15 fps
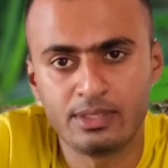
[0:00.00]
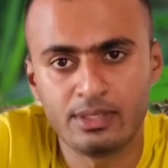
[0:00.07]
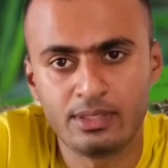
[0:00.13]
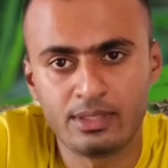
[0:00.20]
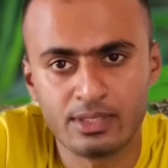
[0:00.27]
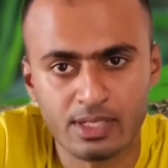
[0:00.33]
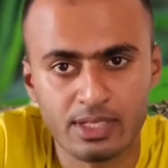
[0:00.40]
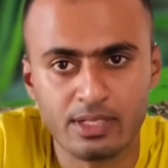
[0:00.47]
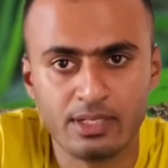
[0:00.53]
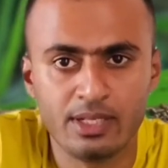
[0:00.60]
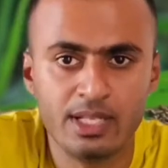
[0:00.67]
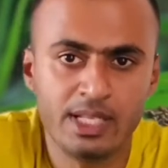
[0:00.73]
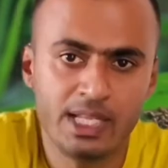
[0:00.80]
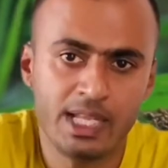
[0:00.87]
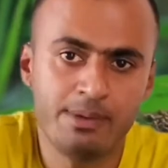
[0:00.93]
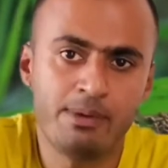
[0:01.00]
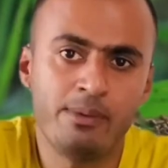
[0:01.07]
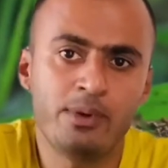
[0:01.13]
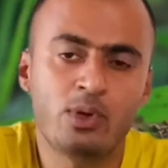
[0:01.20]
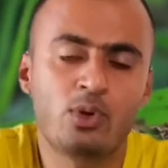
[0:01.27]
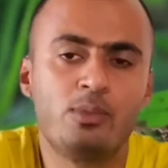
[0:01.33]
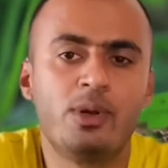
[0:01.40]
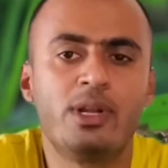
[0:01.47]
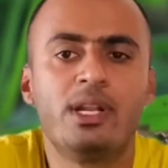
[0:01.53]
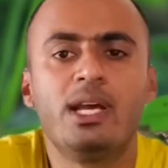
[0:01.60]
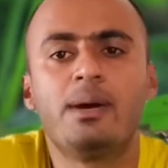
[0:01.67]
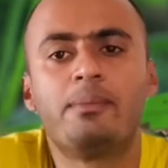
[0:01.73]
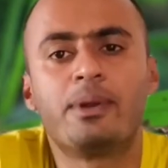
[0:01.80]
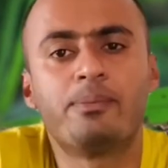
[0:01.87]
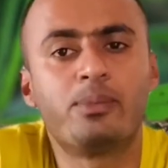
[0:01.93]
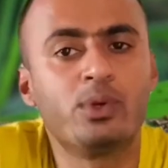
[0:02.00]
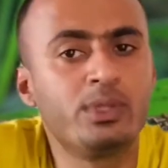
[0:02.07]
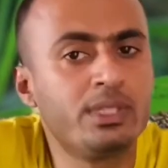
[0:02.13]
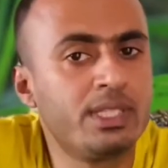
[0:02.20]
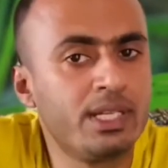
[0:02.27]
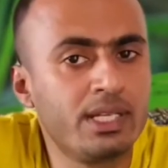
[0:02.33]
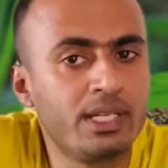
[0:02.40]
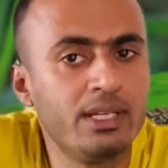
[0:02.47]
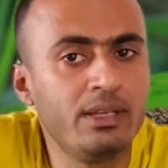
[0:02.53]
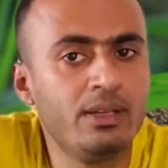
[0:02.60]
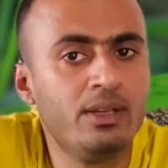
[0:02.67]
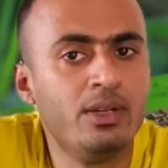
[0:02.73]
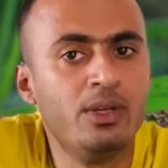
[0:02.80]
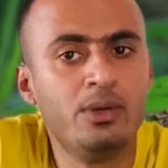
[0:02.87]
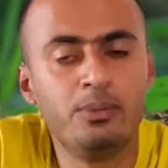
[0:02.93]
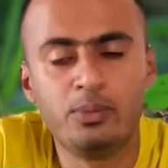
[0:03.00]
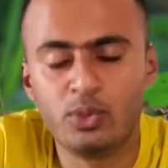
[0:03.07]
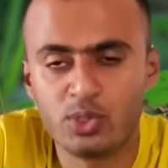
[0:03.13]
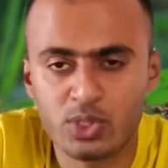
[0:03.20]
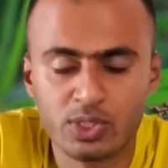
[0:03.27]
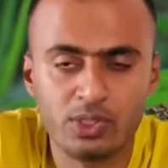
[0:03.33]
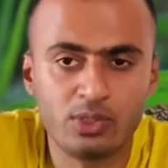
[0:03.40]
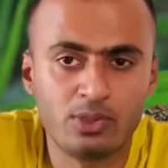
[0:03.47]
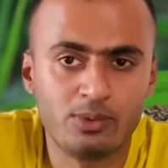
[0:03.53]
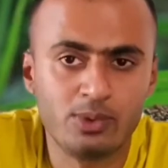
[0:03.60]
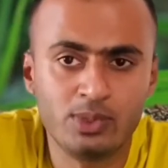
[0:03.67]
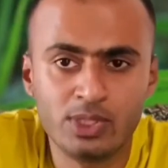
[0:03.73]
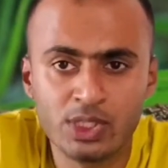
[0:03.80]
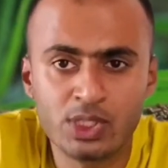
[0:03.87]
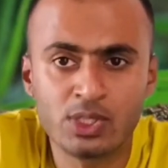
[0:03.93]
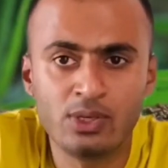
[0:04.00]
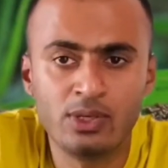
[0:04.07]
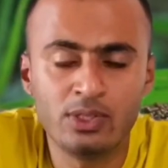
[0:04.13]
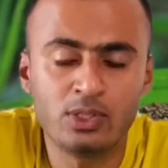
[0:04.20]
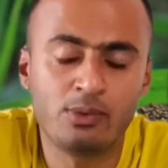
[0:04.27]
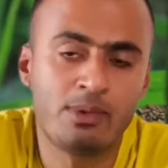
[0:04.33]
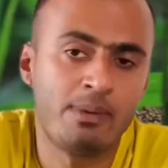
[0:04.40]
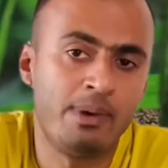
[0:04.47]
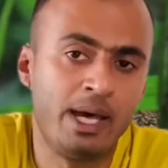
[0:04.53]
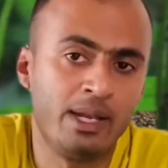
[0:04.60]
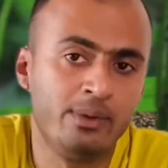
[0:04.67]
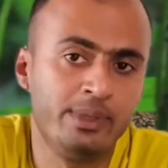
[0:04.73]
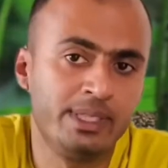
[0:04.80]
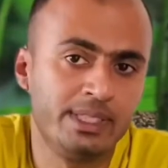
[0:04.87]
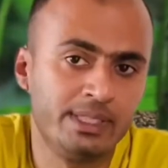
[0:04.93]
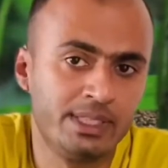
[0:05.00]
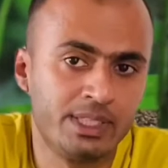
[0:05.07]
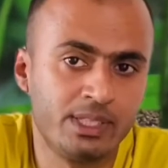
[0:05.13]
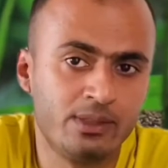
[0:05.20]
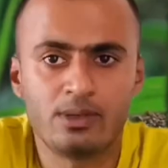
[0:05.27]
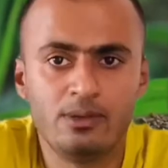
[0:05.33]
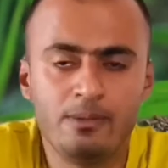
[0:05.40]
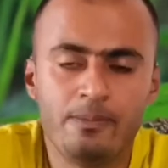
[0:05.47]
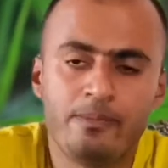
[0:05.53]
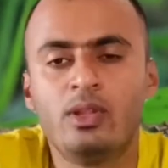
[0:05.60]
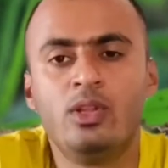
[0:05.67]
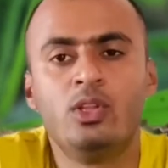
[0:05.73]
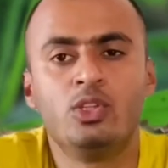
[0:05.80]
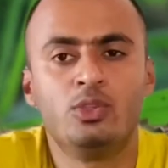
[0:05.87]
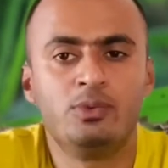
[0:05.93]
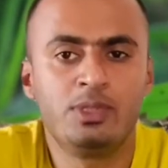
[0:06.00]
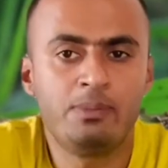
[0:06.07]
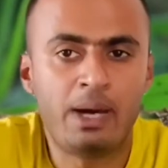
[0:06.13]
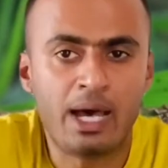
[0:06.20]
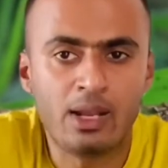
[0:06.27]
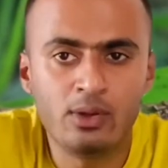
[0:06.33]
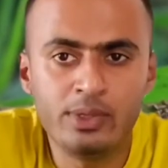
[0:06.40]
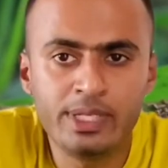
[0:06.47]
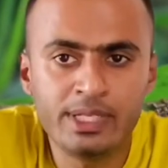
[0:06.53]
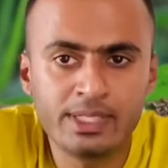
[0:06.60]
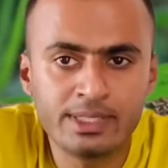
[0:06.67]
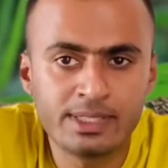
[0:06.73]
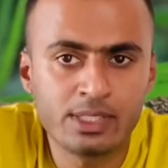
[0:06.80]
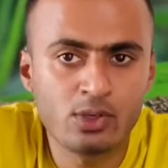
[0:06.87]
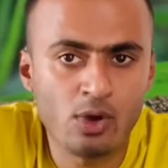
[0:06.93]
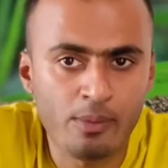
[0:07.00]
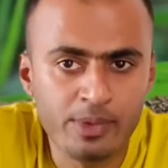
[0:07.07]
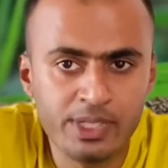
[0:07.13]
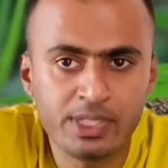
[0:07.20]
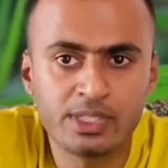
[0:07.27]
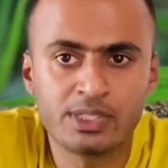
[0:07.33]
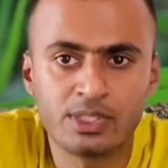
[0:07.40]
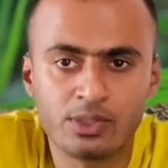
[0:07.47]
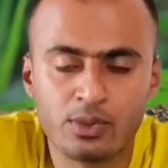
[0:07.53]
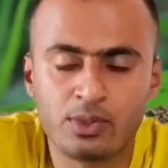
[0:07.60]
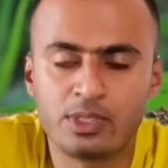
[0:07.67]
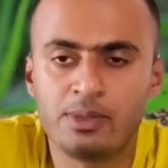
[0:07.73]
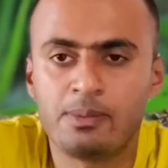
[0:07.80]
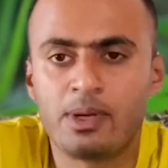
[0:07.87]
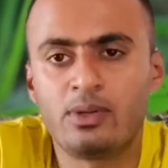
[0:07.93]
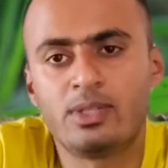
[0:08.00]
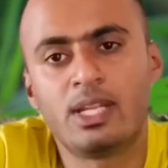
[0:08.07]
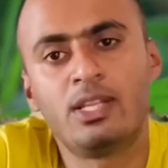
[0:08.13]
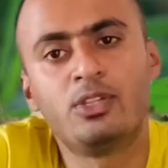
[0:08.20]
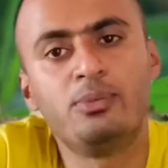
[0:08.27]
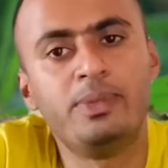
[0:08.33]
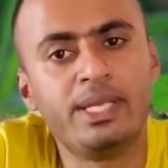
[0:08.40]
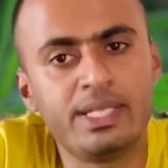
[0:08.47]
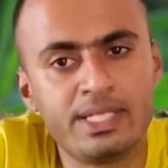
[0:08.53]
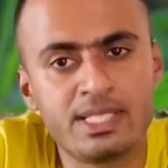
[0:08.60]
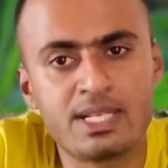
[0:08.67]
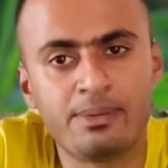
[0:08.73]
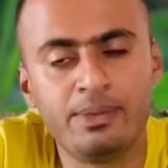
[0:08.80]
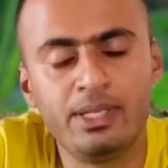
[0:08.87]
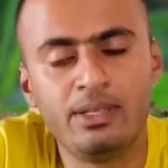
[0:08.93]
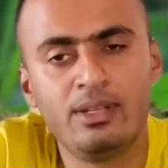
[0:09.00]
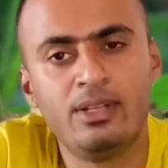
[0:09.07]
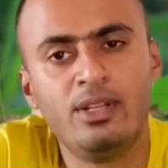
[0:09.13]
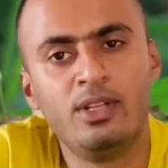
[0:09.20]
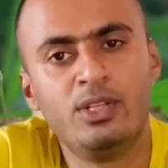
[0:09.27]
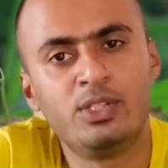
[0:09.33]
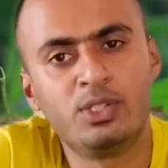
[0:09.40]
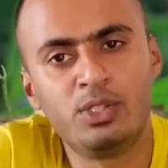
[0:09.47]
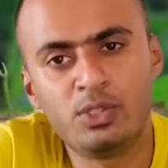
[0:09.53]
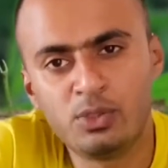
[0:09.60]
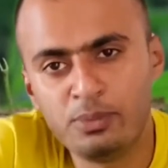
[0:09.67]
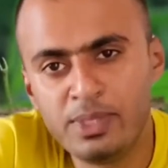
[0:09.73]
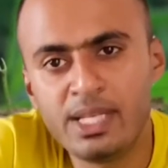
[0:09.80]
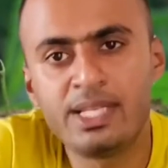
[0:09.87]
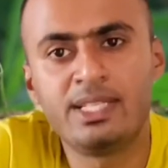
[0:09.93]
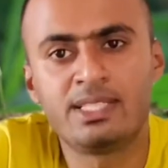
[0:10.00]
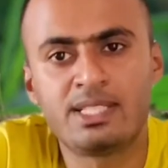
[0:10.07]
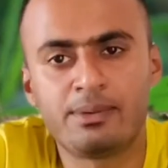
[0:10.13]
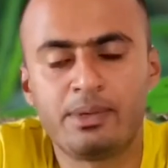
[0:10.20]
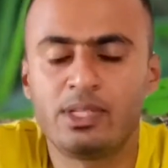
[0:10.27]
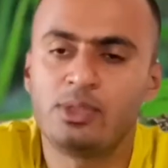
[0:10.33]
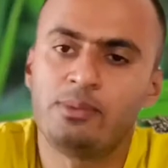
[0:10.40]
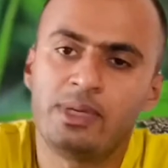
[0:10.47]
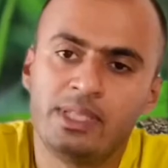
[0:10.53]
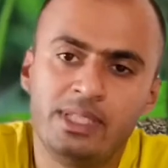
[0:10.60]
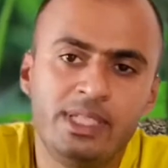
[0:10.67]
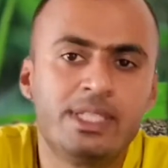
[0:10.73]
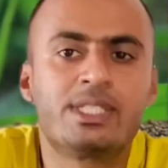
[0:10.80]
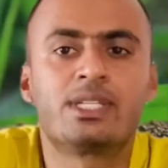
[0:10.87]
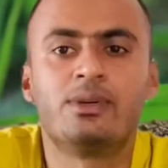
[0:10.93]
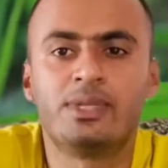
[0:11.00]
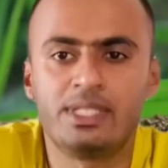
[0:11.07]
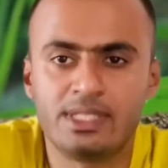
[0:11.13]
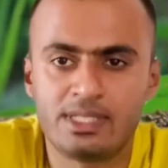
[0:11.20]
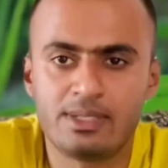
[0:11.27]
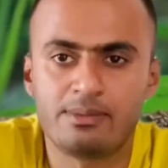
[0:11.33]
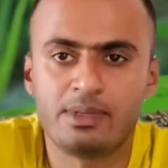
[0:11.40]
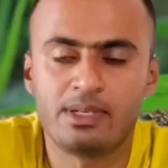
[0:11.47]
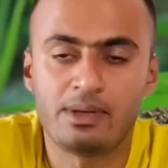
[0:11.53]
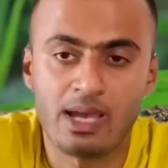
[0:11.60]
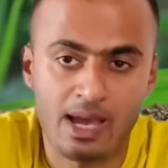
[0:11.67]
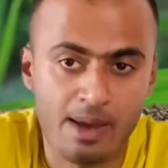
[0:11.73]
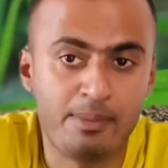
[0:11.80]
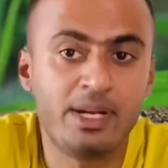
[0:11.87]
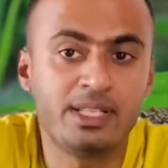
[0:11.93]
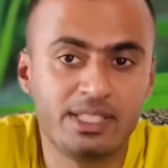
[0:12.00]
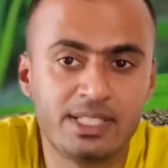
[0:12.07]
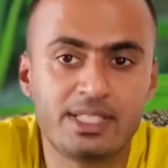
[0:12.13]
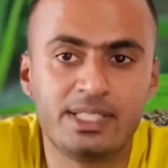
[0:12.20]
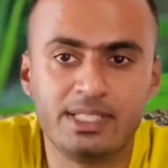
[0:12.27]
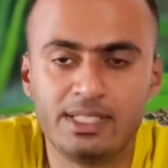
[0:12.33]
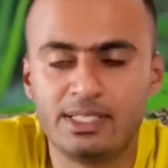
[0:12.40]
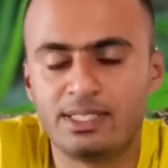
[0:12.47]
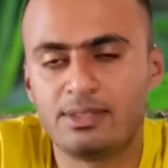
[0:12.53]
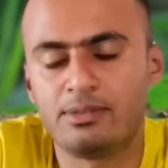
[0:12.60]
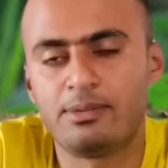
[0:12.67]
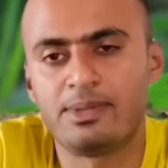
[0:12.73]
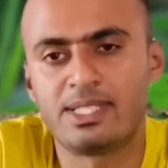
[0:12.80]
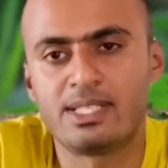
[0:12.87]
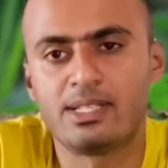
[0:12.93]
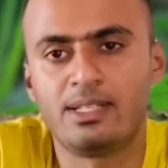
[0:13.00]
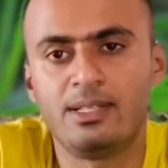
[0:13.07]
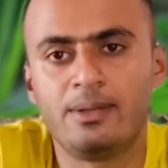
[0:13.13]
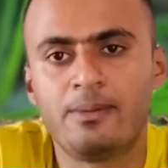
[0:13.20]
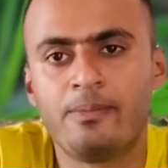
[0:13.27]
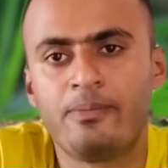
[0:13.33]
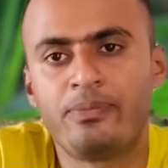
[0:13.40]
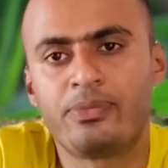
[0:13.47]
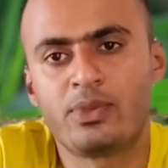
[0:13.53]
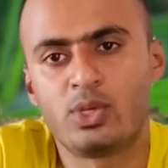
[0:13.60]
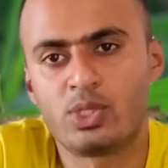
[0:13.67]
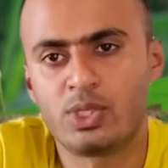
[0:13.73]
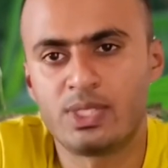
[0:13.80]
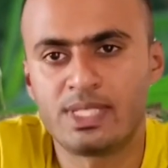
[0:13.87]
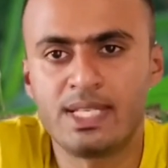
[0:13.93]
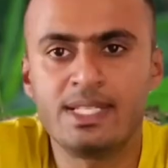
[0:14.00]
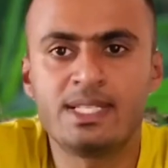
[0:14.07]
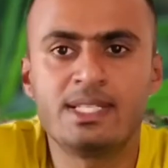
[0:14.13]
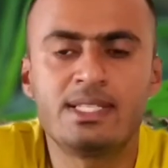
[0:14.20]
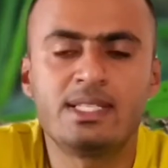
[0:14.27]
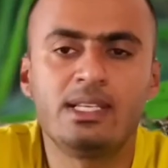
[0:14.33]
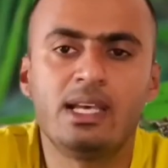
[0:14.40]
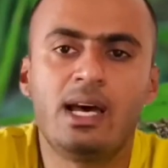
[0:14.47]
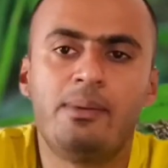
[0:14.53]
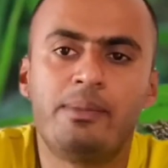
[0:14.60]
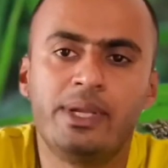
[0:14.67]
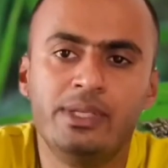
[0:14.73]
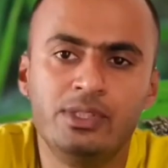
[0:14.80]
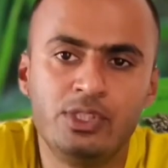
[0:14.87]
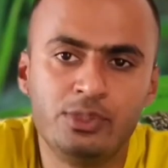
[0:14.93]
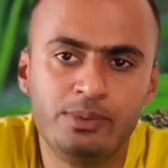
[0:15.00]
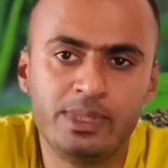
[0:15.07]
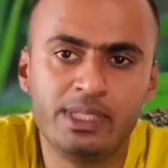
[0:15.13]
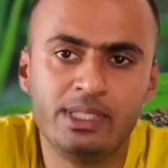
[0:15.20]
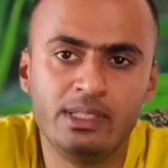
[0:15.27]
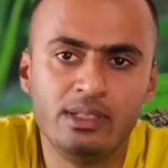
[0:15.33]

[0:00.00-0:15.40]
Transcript: থার্ড এভাবে ক্রমান্বয়ে আমরা প্রত্যেককে পুরস্কৃত করবো উদ্দেশ্য হলো তোমরা ভালো ইংরেজি শেখো তুমি যদি ভালো ইংরেজিতে কমিউনিকেশন করতে পারো তাহলে তুমি এগিয়ে যাবে শুধু তুমি এগিয়ে যাবে না তোমার দেশটাও এগিয়ে যাবে আমার দেশটা এগিয়ে যাবে বেসিকলি সো সেই সেন্সে আমরা ইউটিউবে গিয়ে